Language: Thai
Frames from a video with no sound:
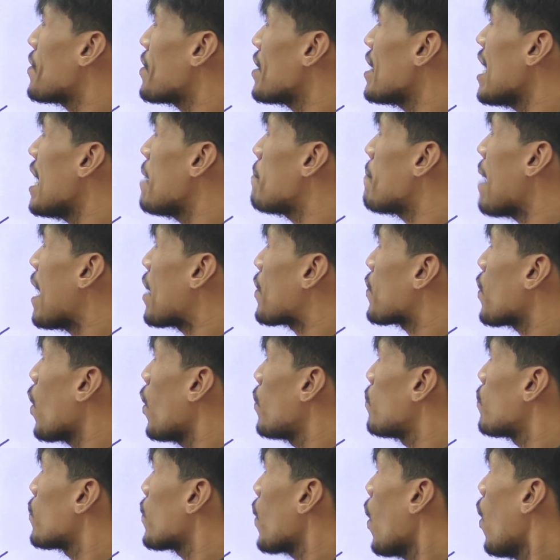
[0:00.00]
เรื่อยๆมา
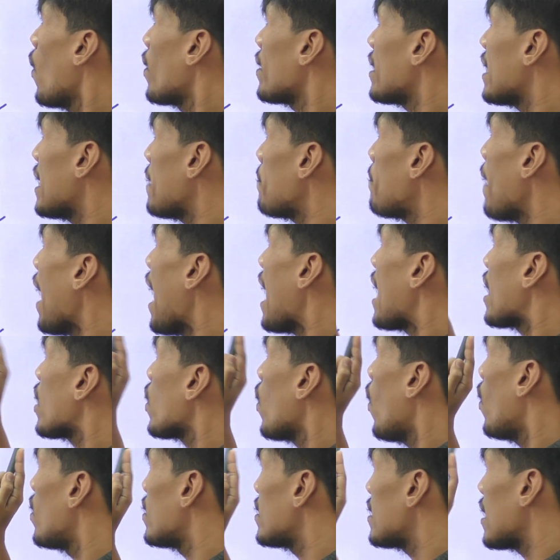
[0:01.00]
ร้อนๆที่พา
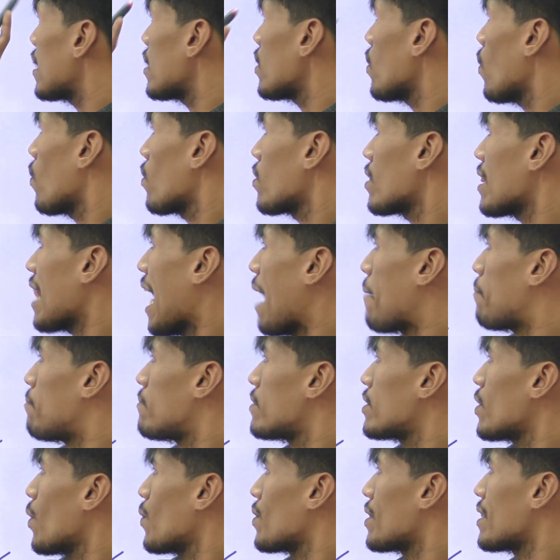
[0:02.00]
กรจะตก
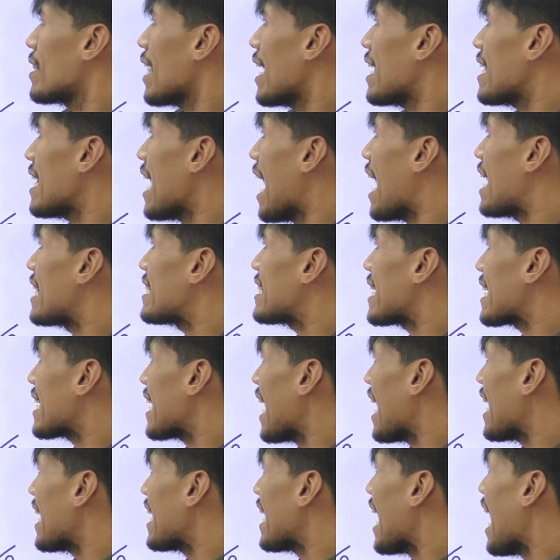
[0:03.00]
ต่ำสนธยาจะ
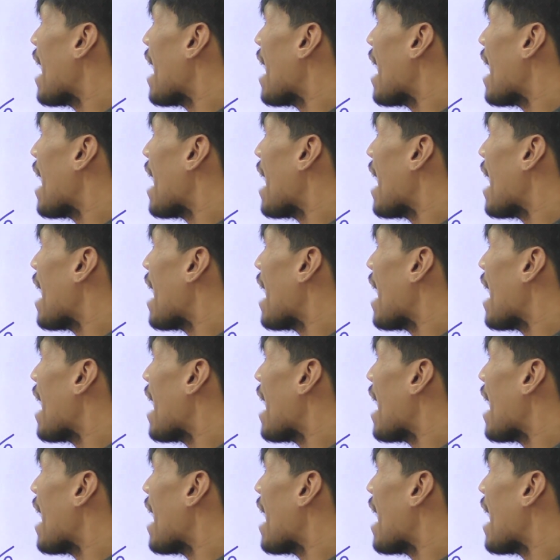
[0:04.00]
ใกล้